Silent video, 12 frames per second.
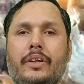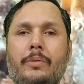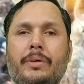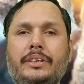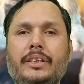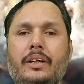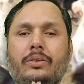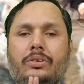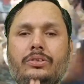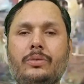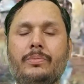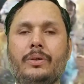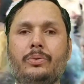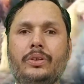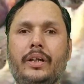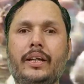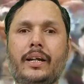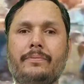नमस्कार दोस्तों मैं
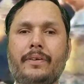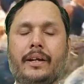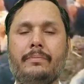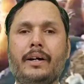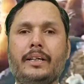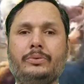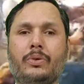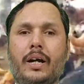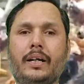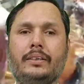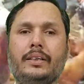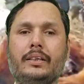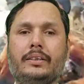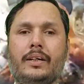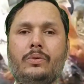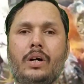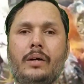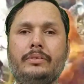उदयलाल फिर एक बार स्वागत करता
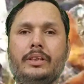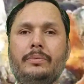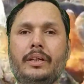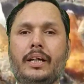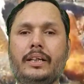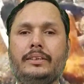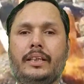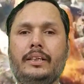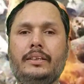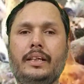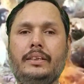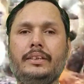हूं आप सभी का चहिते